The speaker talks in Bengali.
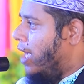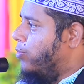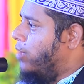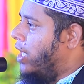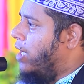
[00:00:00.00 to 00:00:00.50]

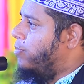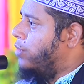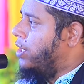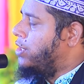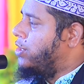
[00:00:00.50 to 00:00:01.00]
আবুল আহাব
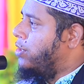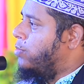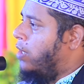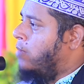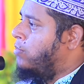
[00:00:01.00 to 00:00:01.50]
বলেছিল
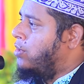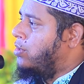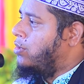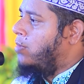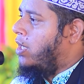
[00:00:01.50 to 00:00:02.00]
মোহাম্মদ
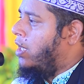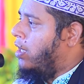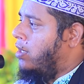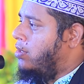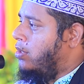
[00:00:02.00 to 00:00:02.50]
তোমার
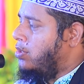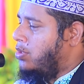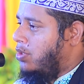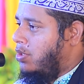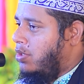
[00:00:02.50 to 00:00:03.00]
হাত ধ্বংস
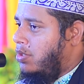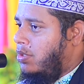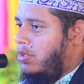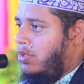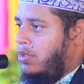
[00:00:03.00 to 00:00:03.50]

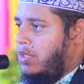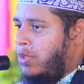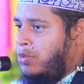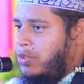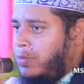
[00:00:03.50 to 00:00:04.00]
হোক
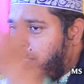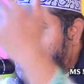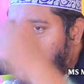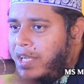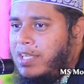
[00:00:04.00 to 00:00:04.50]

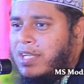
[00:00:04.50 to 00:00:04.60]
নওয়াজুবিল্লাহ